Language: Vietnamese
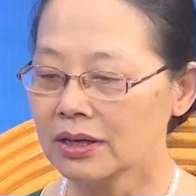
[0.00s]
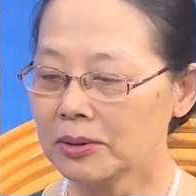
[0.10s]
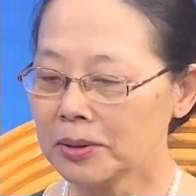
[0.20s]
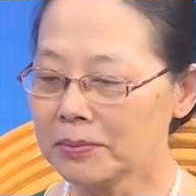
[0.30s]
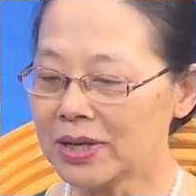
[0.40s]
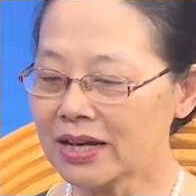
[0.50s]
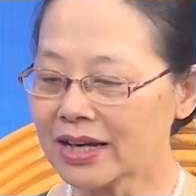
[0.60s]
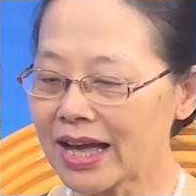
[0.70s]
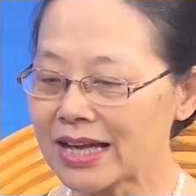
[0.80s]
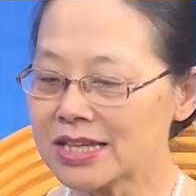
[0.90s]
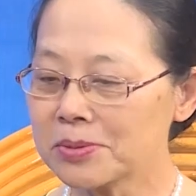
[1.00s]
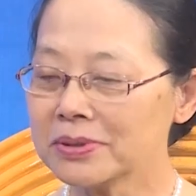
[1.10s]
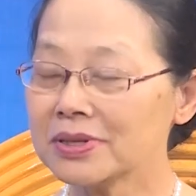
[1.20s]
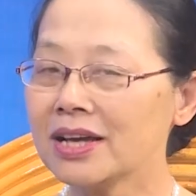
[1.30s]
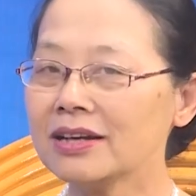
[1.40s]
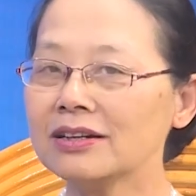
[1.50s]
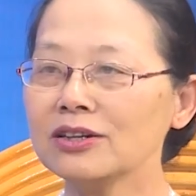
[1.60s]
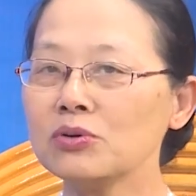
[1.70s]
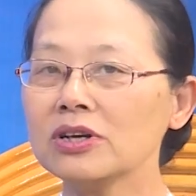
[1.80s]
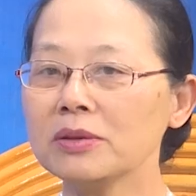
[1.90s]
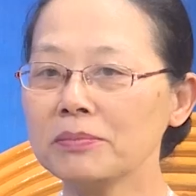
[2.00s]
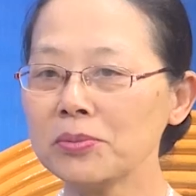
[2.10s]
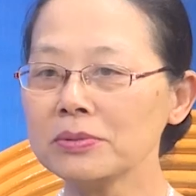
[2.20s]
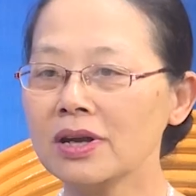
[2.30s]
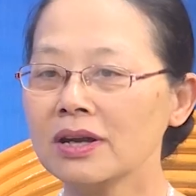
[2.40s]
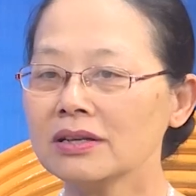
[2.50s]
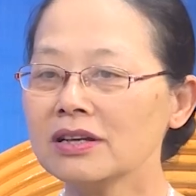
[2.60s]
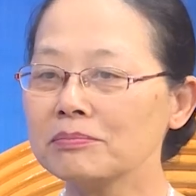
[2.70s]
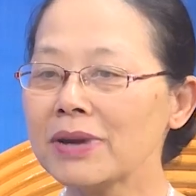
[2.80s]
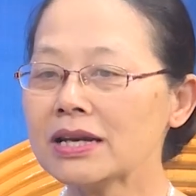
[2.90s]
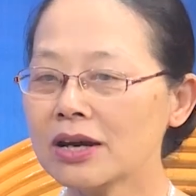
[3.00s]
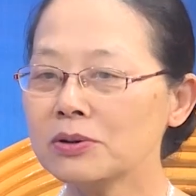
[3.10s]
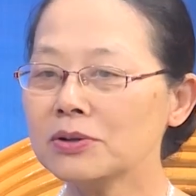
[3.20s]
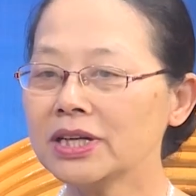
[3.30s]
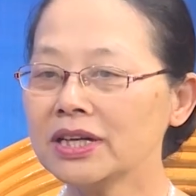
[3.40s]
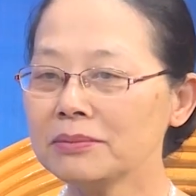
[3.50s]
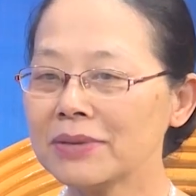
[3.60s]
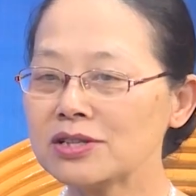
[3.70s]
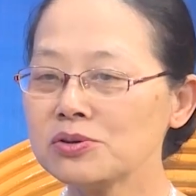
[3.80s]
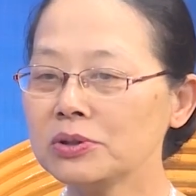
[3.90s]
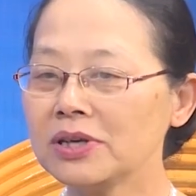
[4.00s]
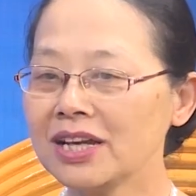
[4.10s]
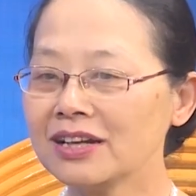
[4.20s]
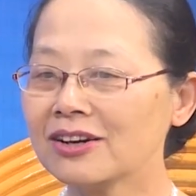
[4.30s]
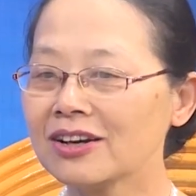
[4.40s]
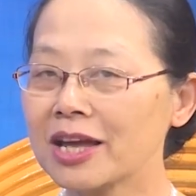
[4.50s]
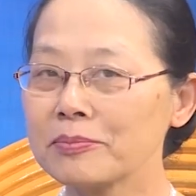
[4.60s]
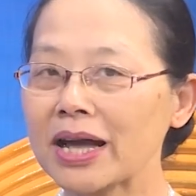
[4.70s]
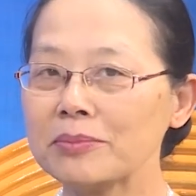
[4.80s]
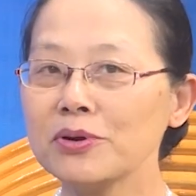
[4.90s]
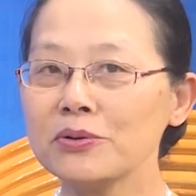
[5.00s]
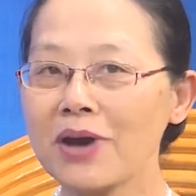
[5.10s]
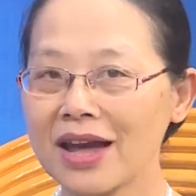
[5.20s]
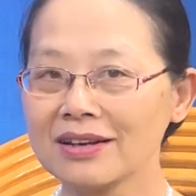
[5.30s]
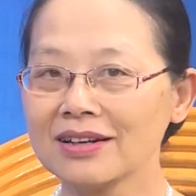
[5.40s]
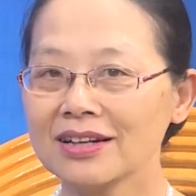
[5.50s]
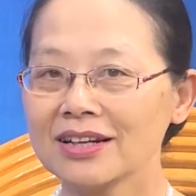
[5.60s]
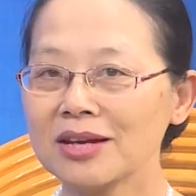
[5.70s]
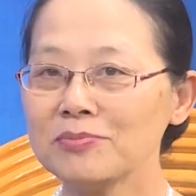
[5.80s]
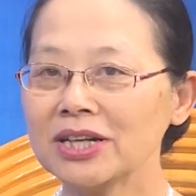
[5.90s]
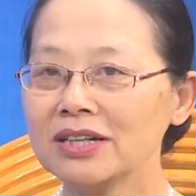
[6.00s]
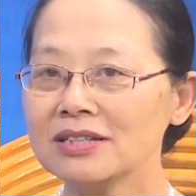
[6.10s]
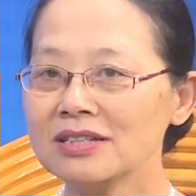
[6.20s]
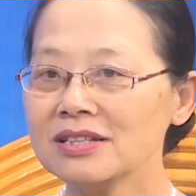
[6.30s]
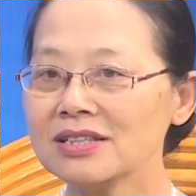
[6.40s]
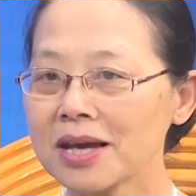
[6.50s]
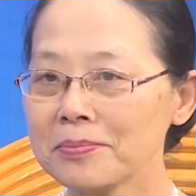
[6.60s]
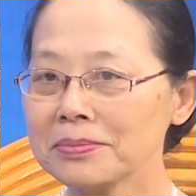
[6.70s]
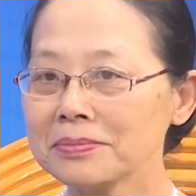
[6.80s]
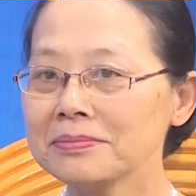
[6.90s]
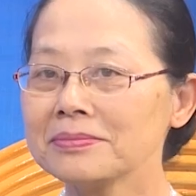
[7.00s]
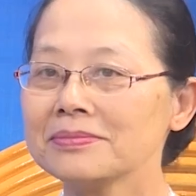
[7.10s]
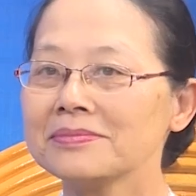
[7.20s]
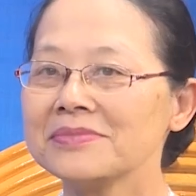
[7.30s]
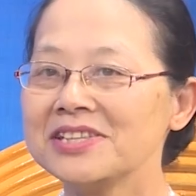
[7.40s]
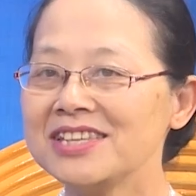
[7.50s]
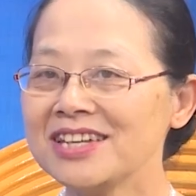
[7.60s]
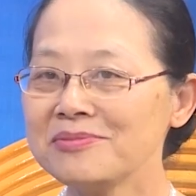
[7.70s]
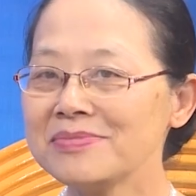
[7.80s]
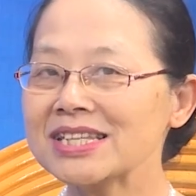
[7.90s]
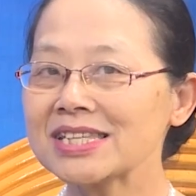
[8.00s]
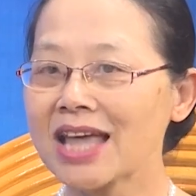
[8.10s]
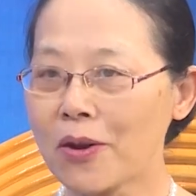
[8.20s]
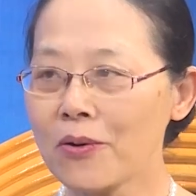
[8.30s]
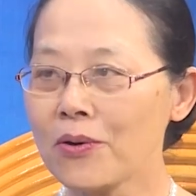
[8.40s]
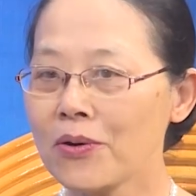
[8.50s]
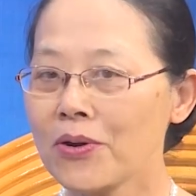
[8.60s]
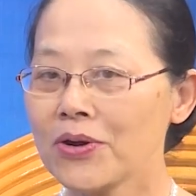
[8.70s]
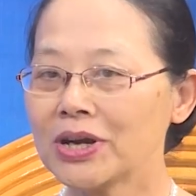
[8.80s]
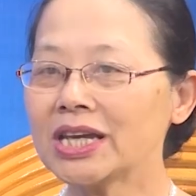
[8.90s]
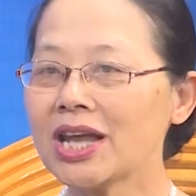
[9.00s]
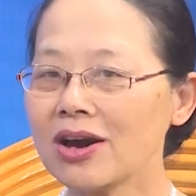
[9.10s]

um, lời ca trong lễ cưới của người Mông được bắt đầu khi mà Chu Thúy Liên còn làm cán bộ đoàn năm 1996. Khi